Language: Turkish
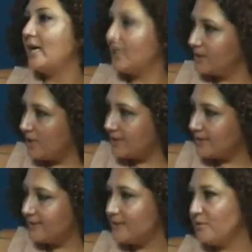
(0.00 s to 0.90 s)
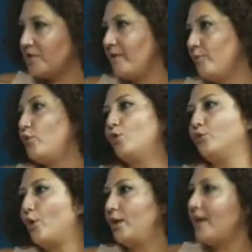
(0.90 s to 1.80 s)
kanaat getirmişti ve
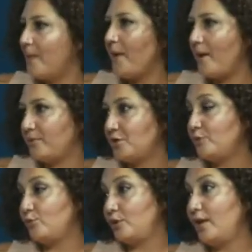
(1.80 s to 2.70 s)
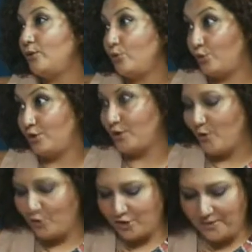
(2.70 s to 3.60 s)
konu böyle kapanmıştı bundan 13 yıl
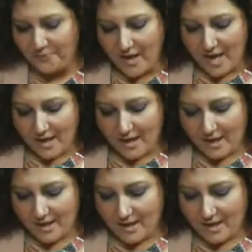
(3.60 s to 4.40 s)
önce. E,